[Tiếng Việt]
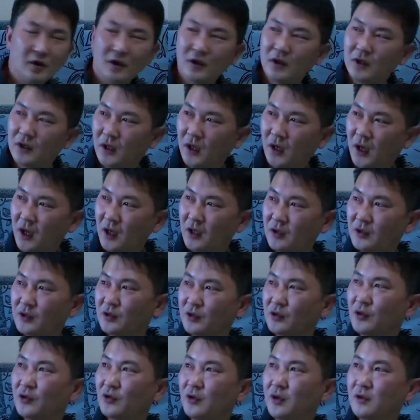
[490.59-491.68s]
rễ cây ngưu
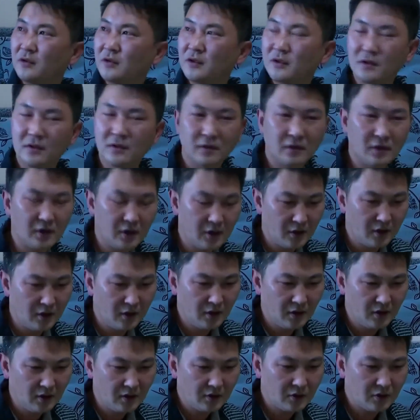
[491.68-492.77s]
bàn như là
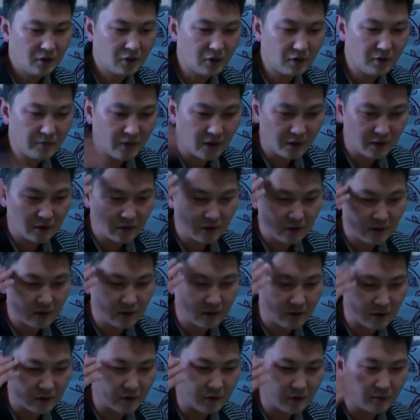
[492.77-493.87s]
một phương pháp chữa bệnh,
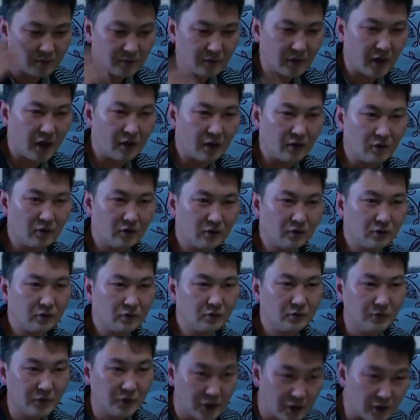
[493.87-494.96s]
trong khi
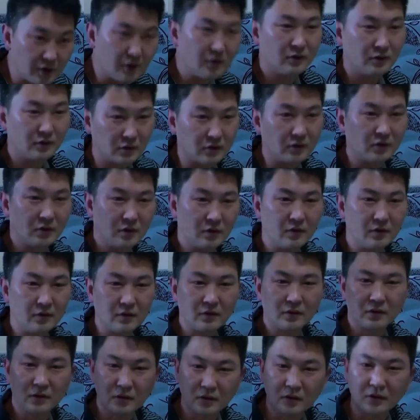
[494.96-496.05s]
đánh giá thấp về
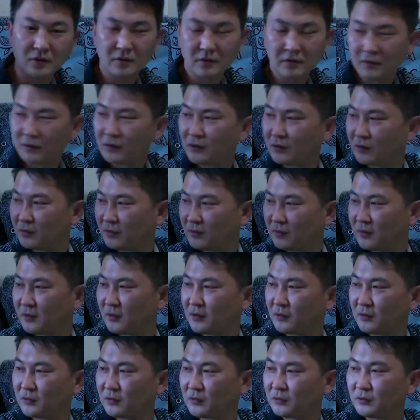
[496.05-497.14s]
vaccine không phải là
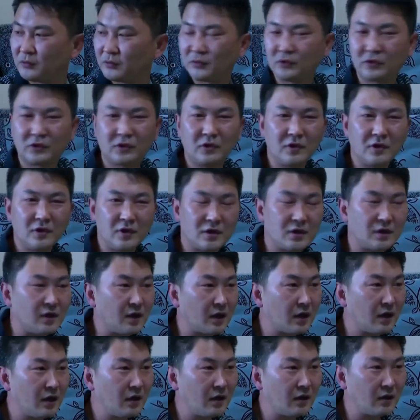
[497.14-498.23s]
loại thuốc chữa bách
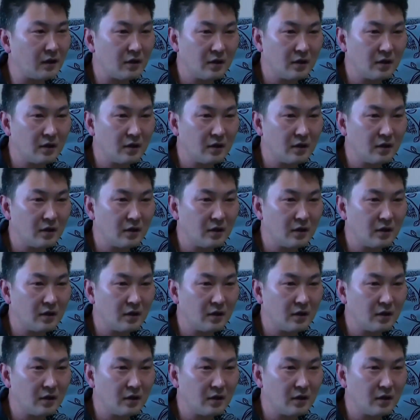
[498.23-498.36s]
bệnh.